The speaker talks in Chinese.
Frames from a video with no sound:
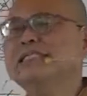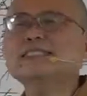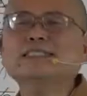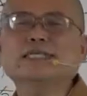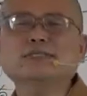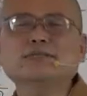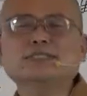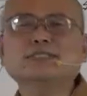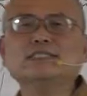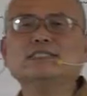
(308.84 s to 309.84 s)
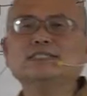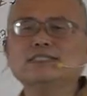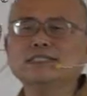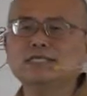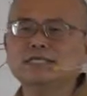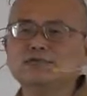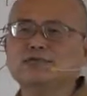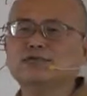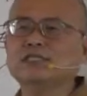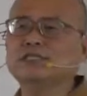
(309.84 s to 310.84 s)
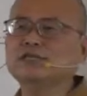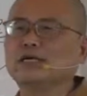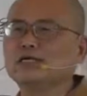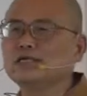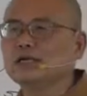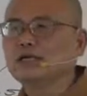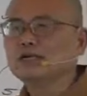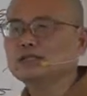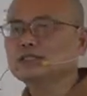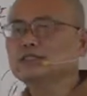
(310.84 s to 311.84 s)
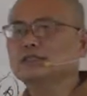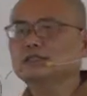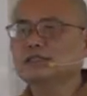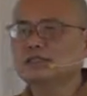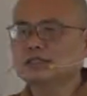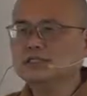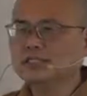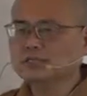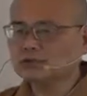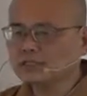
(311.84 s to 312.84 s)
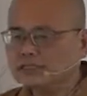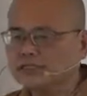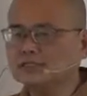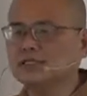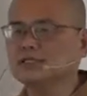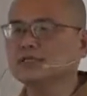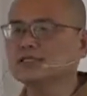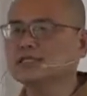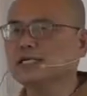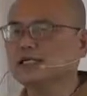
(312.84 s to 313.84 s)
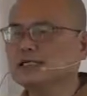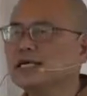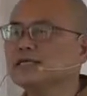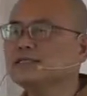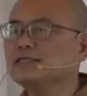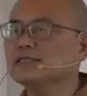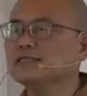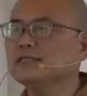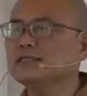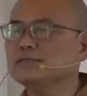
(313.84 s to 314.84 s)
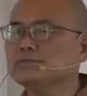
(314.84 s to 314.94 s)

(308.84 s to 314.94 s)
其实它有一些只是你在念佛的因缘，或是你在专心的因缘下，那一些业